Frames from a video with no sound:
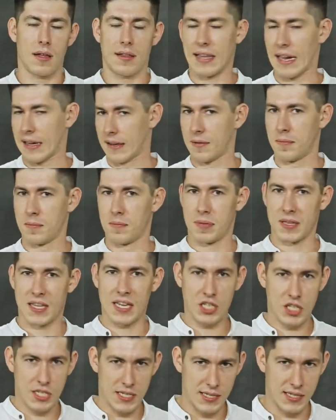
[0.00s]
Так,
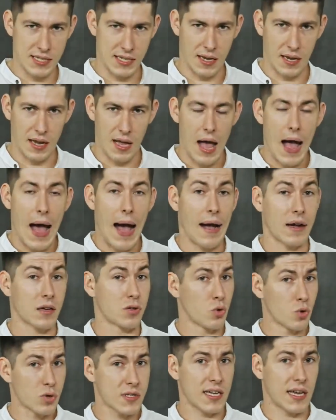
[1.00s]
подождите. А
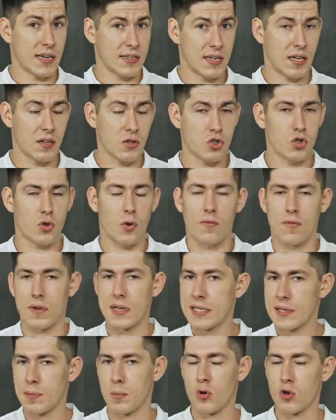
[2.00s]
кто сказал, что
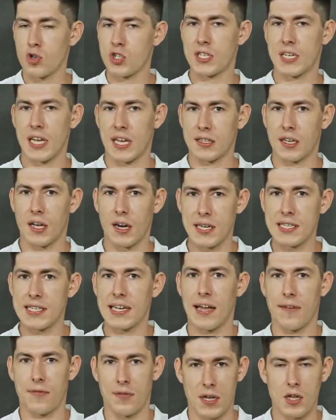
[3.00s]
вы сможете открыть
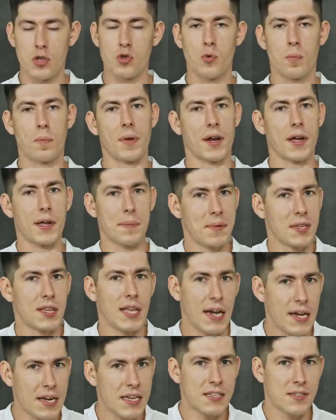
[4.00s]
кофейню при
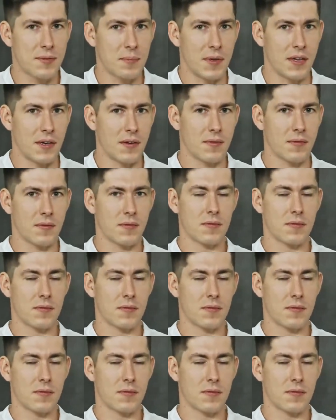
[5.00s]
капитализме?